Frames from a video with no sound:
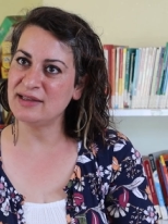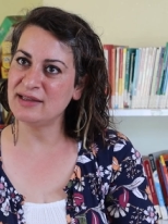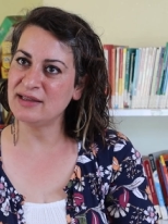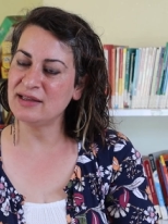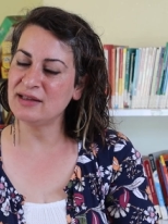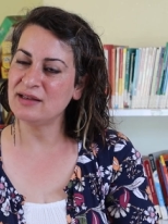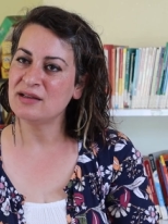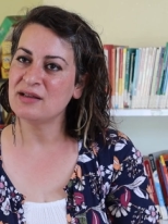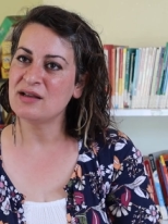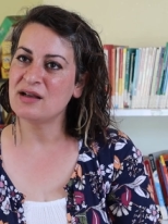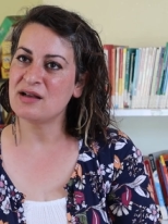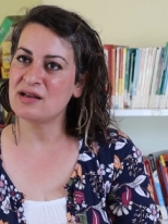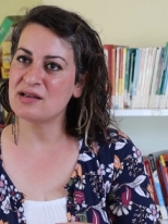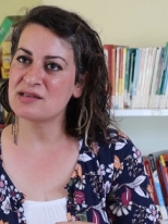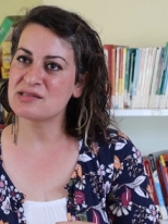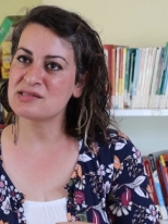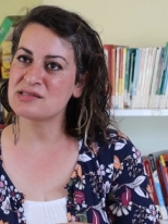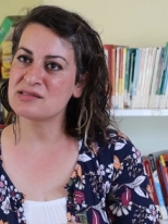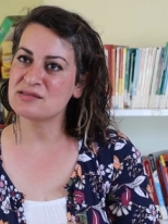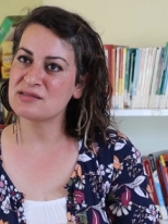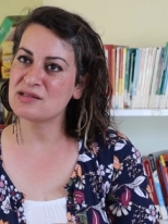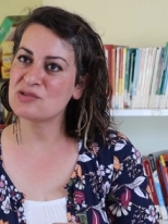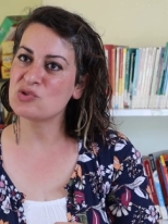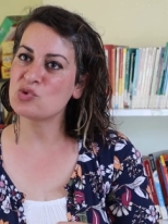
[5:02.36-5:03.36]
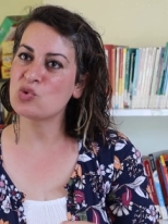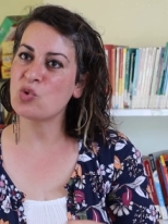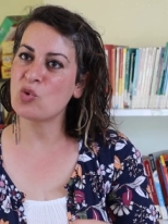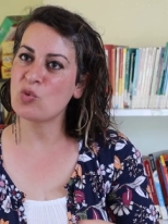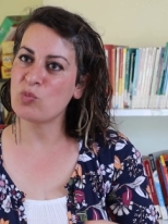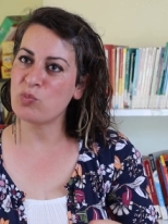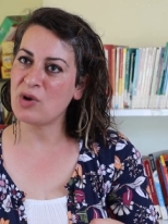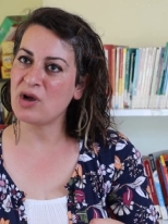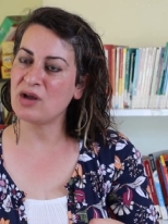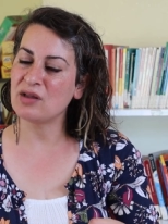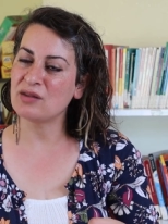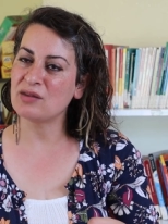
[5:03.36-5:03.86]
değil. Aslında
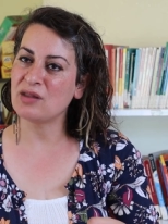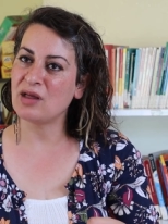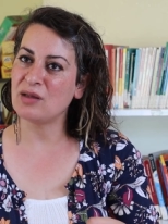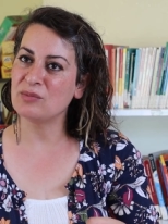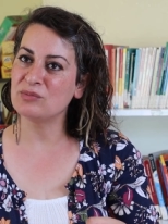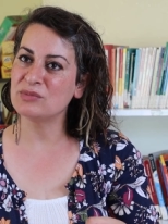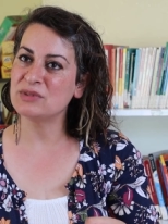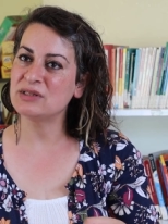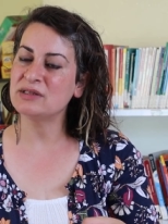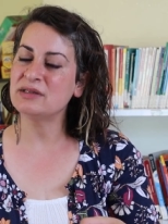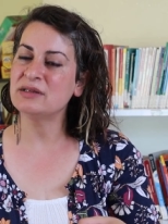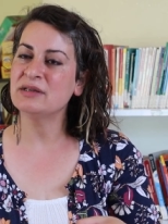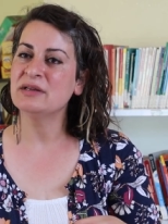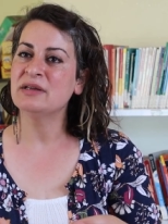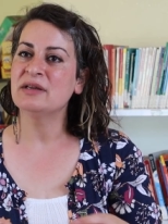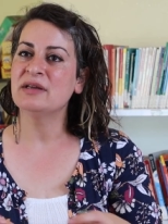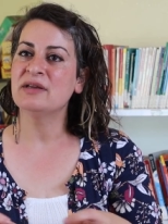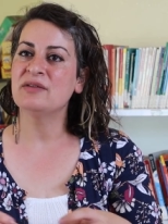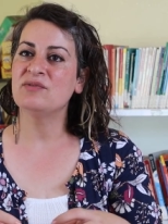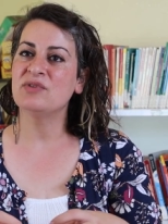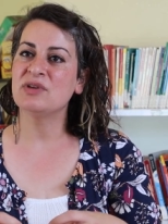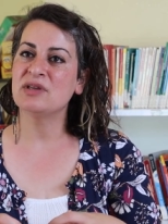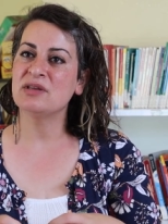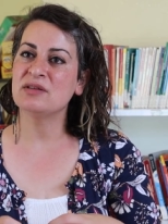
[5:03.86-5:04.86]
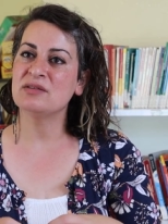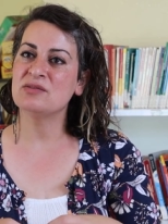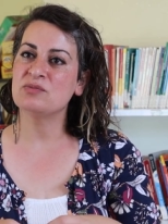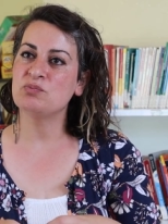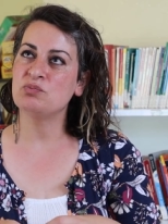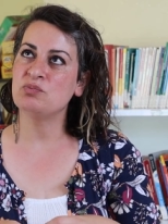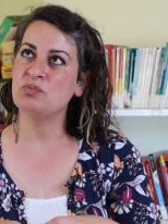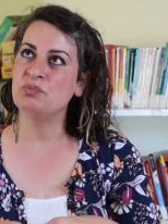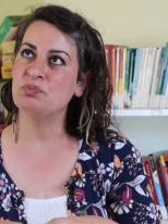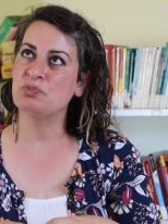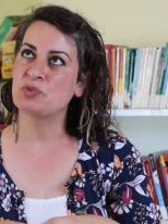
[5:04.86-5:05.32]
çok bağlamlı ve